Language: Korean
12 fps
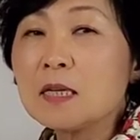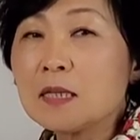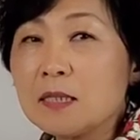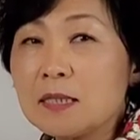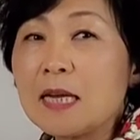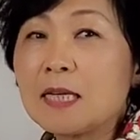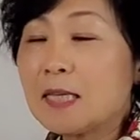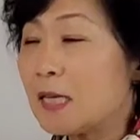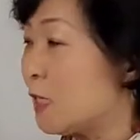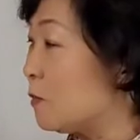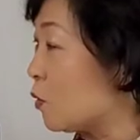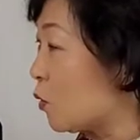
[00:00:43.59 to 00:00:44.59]
그 자기의
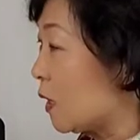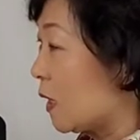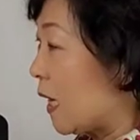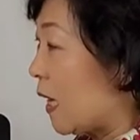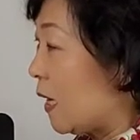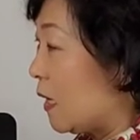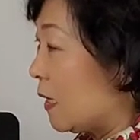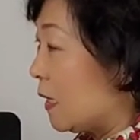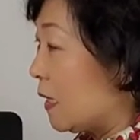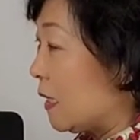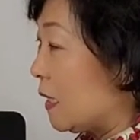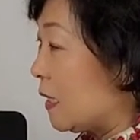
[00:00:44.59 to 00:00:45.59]
이름 소리가
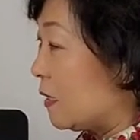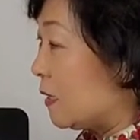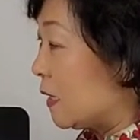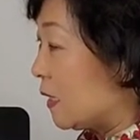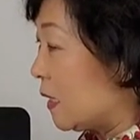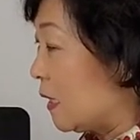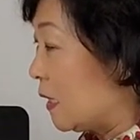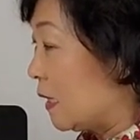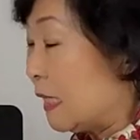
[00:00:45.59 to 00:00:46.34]
이 히읗이